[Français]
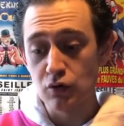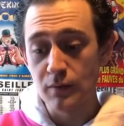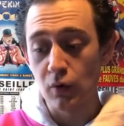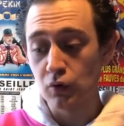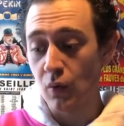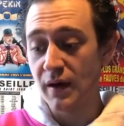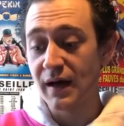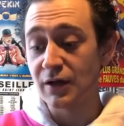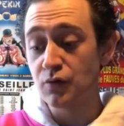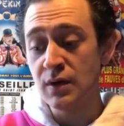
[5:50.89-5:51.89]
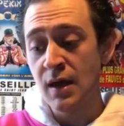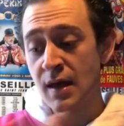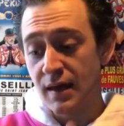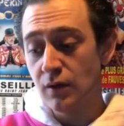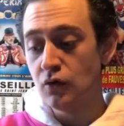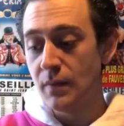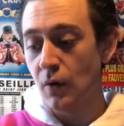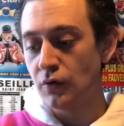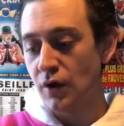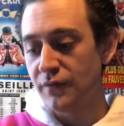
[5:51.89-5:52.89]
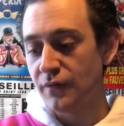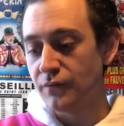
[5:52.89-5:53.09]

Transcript: Le numéro 3 est gratuit et le numéro 9